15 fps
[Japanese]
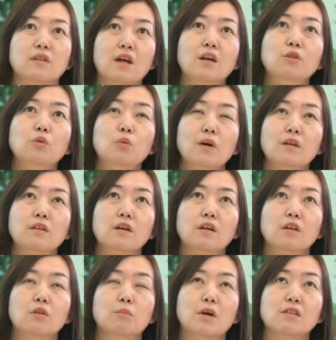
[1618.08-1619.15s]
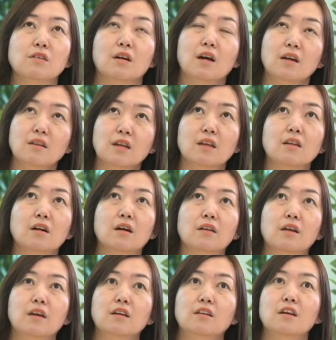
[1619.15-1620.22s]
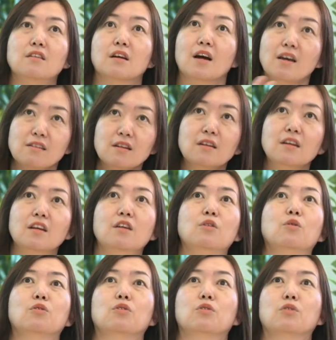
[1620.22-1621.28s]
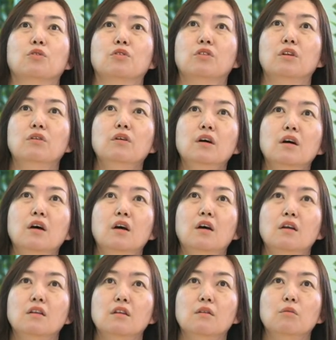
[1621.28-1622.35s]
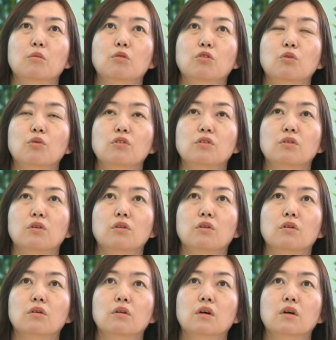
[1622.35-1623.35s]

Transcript: あとはさっきのまあ社会的な課題に対して会社ができることとしては、うん、じゃあもう少しその